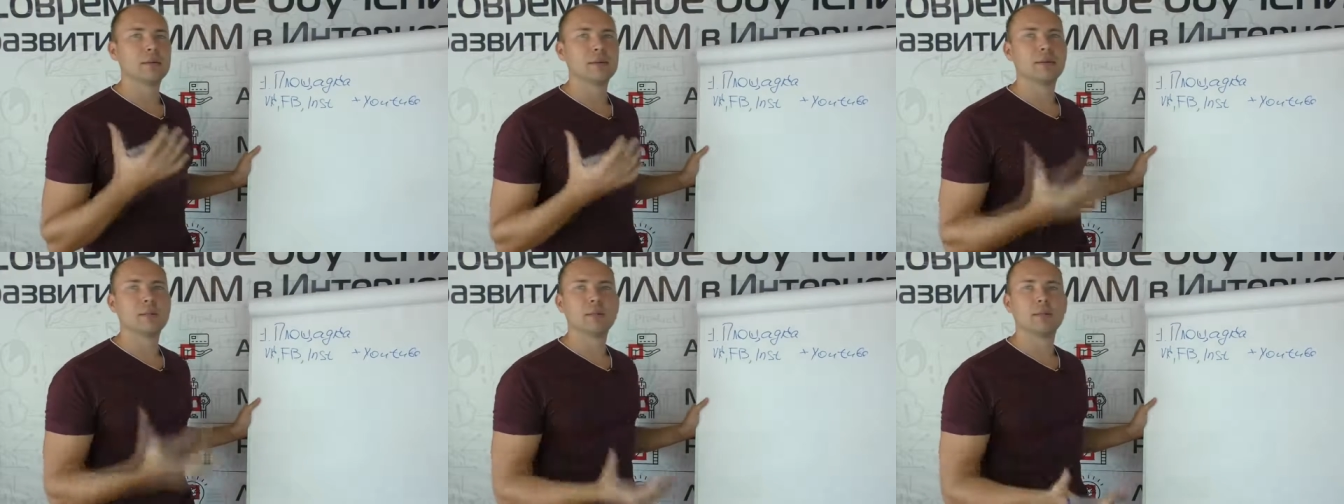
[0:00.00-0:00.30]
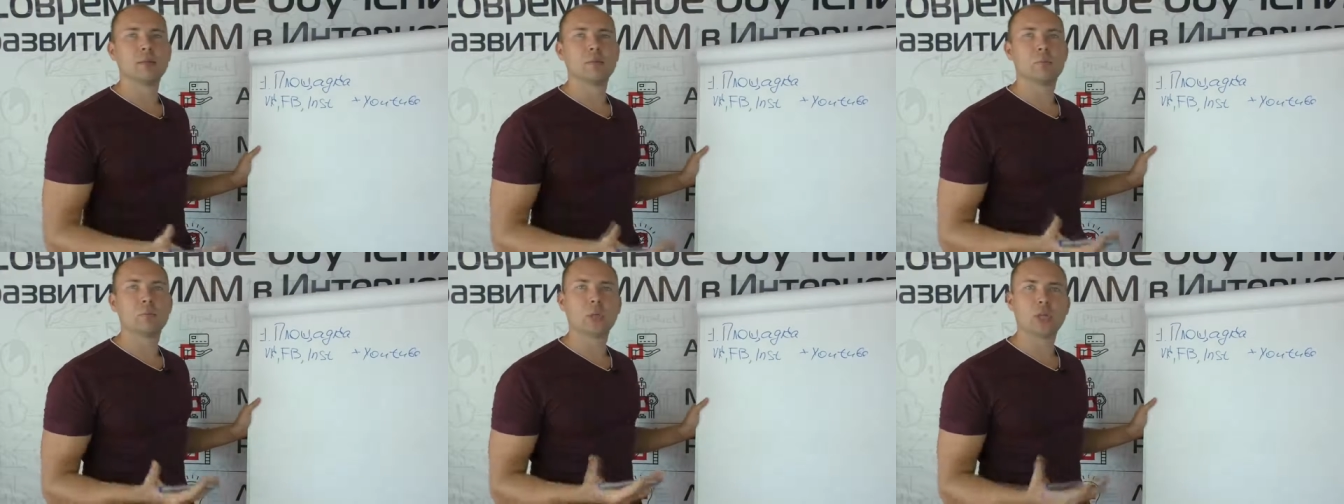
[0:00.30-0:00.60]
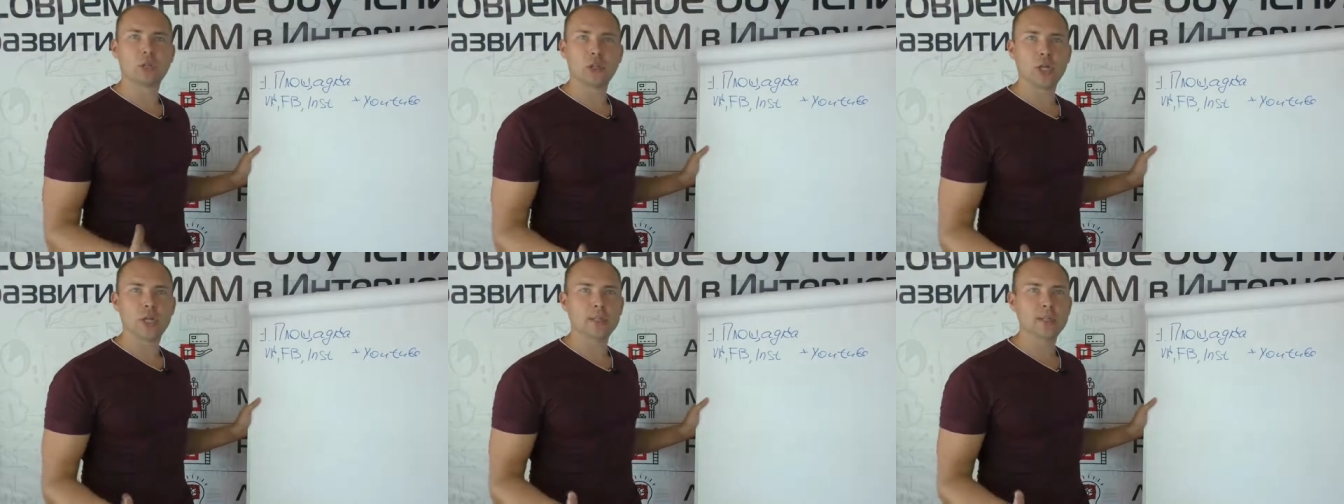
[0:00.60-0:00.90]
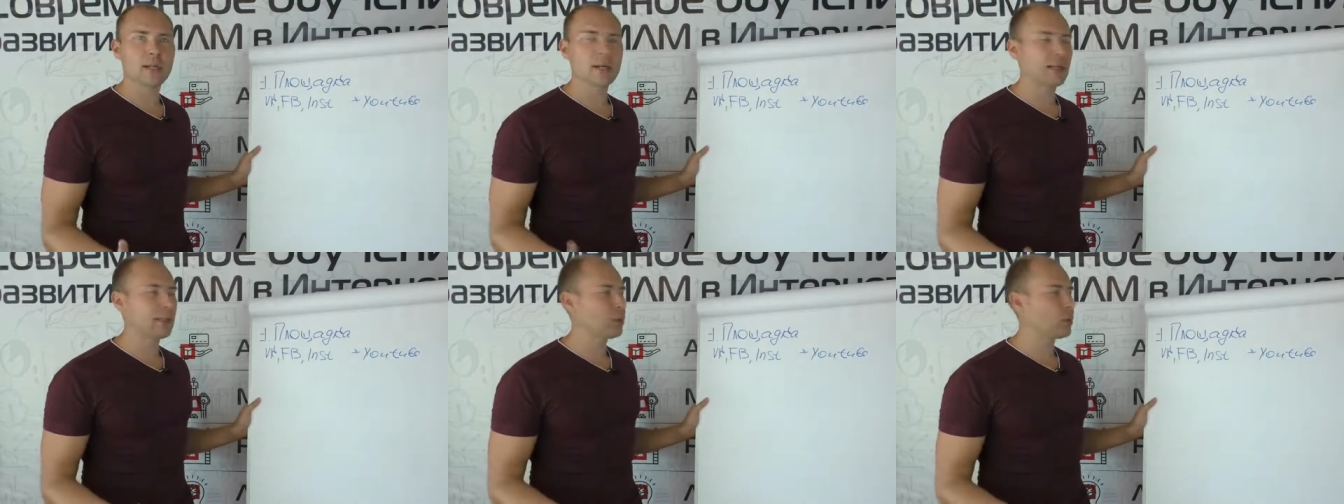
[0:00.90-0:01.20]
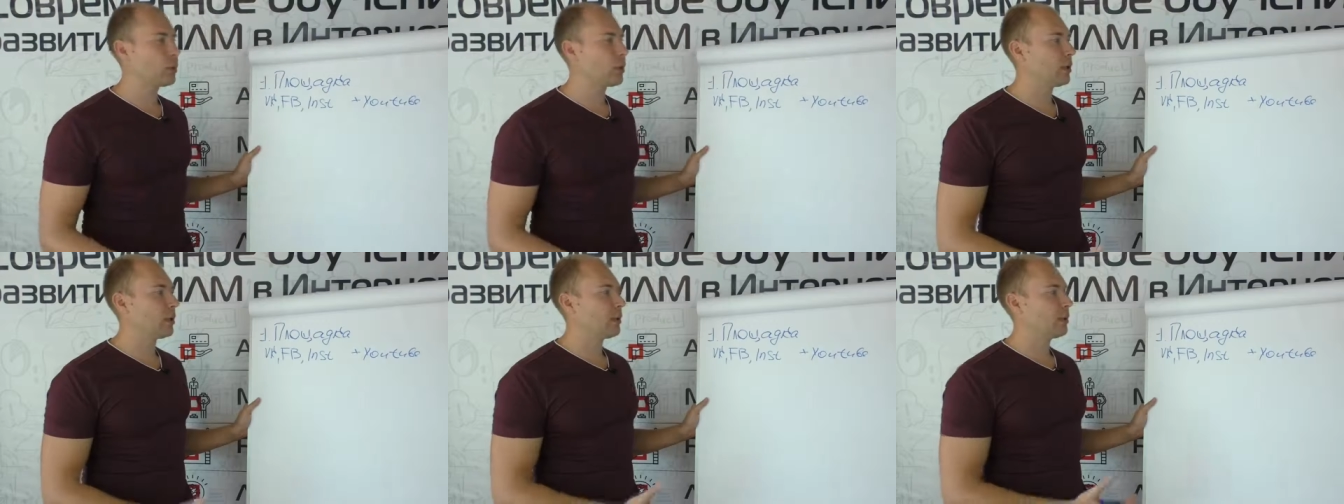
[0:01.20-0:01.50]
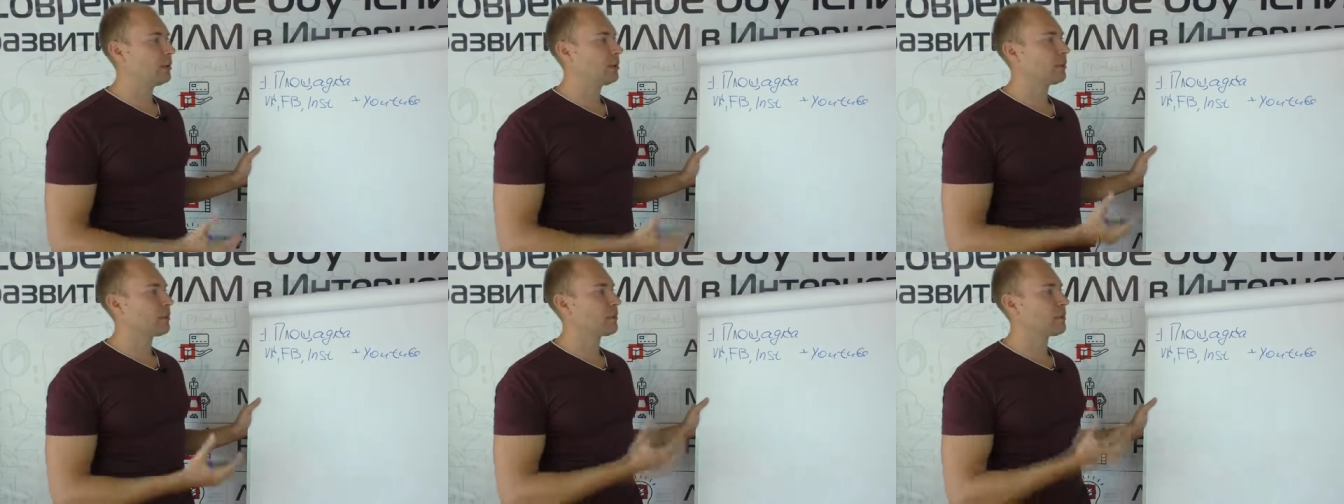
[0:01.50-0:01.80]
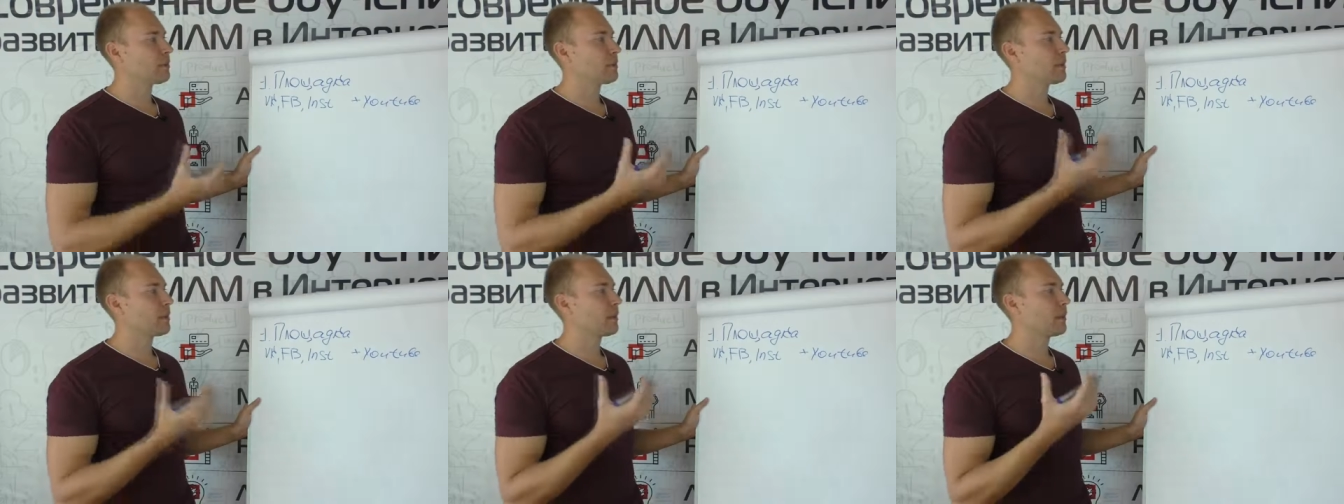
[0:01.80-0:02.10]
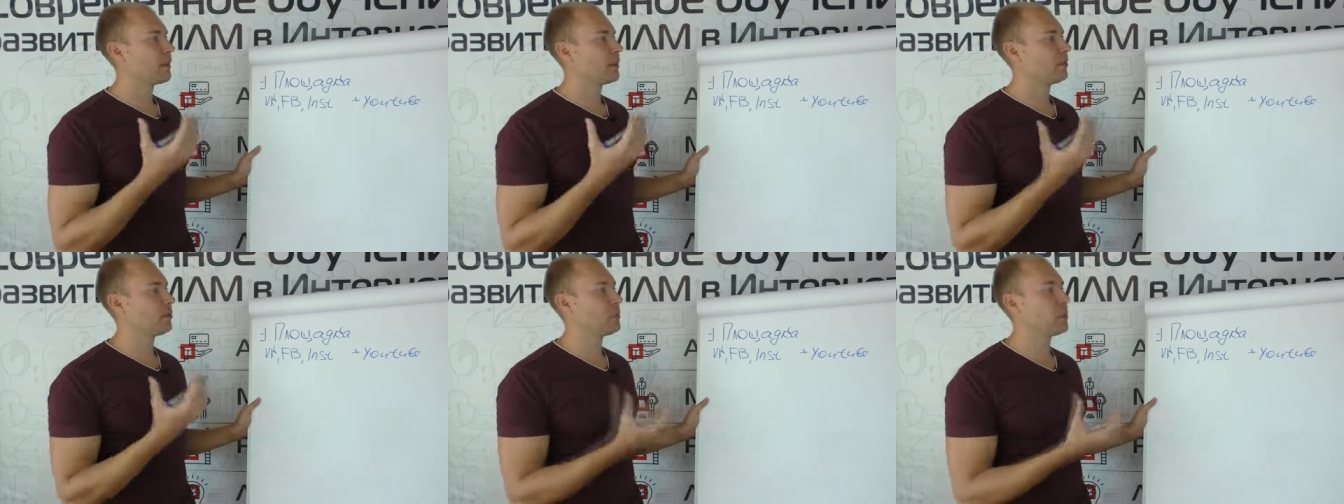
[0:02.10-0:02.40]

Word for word: э, площадка, которая э,